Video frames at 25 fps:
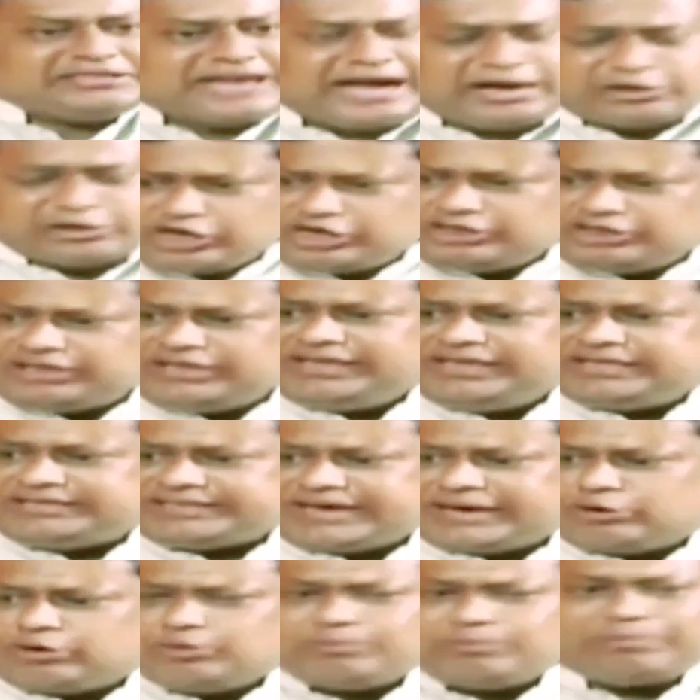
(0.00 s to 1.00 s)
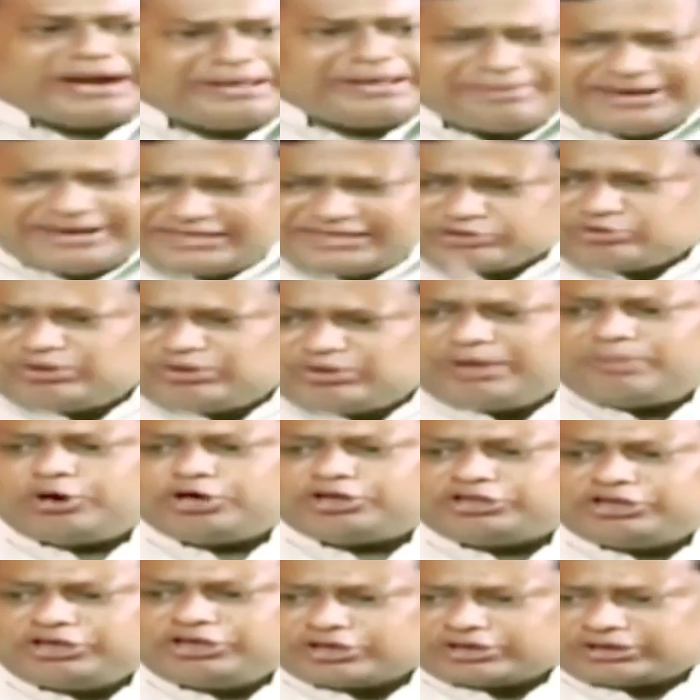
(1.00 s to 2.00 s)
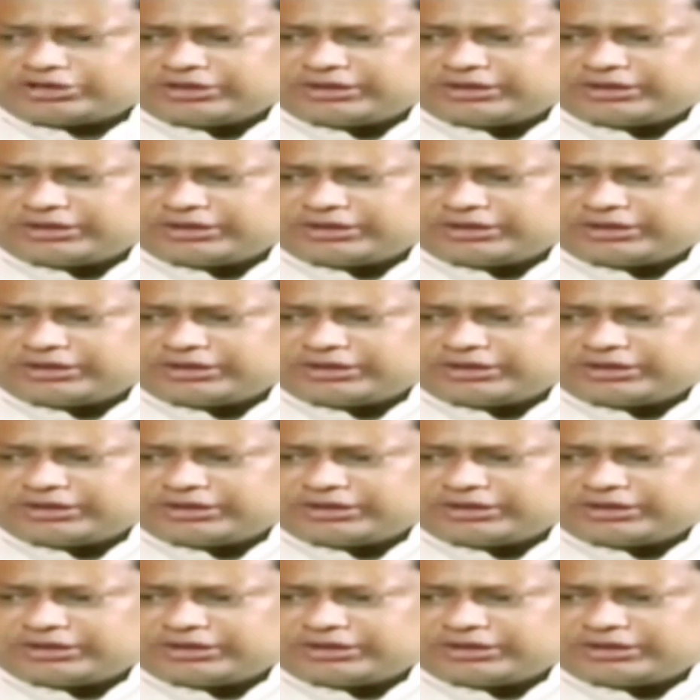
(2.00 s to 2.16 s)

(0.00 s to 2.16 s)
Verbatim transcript: সাংসদগিরি ছাড়ুন প্রাইমারি স্কুলে ভর্তি